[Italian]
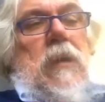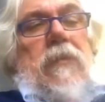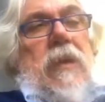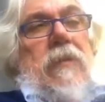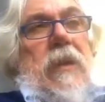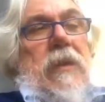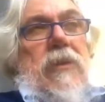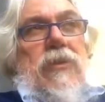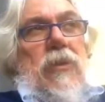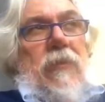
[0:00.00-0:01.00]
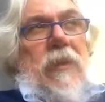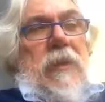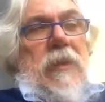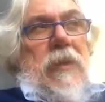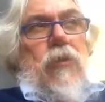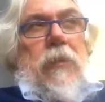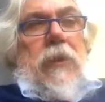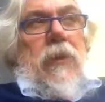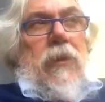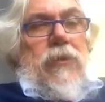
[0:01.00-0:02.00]
I veri vertici sono fatti da
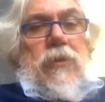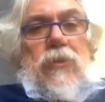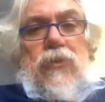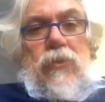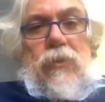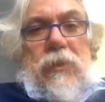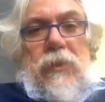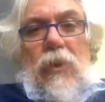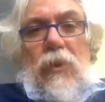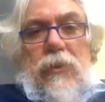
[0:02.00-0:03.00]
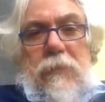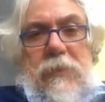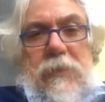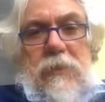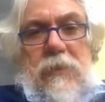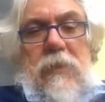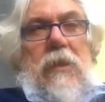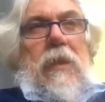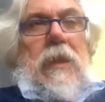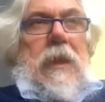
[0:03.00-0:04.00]
superiori sconosciuti, ignoti
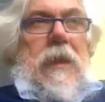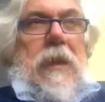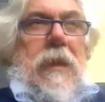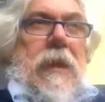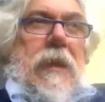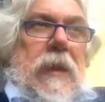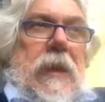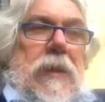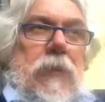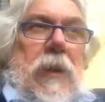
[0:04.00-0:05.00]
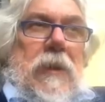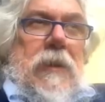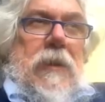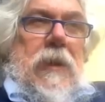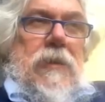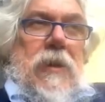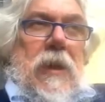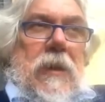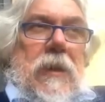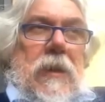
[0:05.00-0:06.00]
persino a chi è nei gradi più alti della
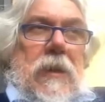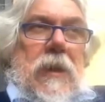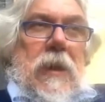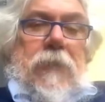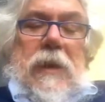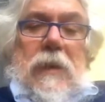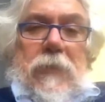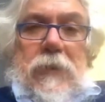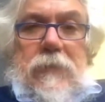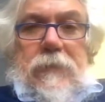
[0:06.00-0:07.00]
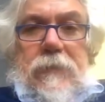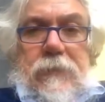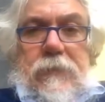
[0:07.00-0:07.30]
gerarchia della piramide.